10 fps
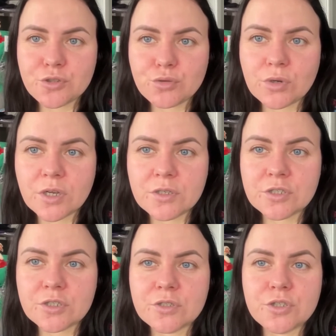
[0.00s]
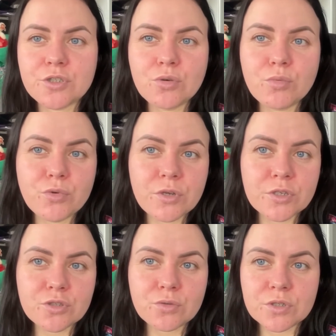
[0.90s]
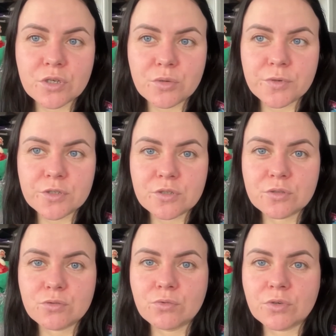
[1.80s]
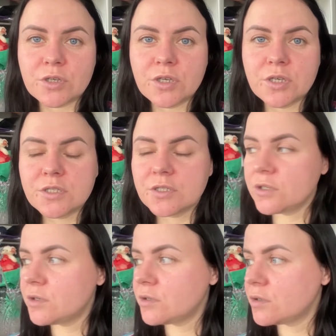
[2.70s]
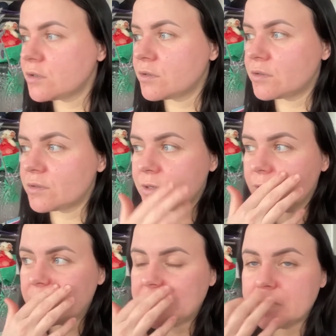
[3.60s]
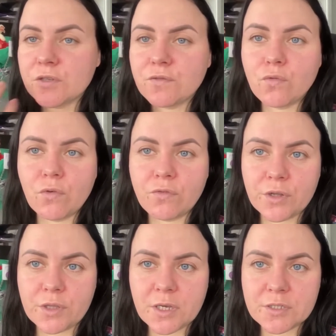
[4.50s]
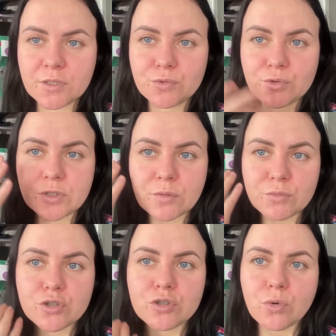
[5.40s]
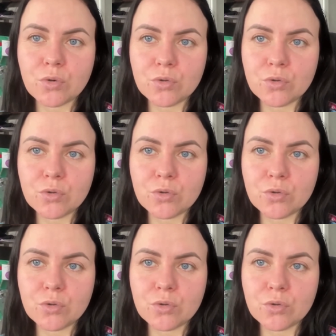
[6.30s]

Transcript: еще, конечно, еще более жесткая процедура. Есть э, как шлифовка лазером, то есть там еще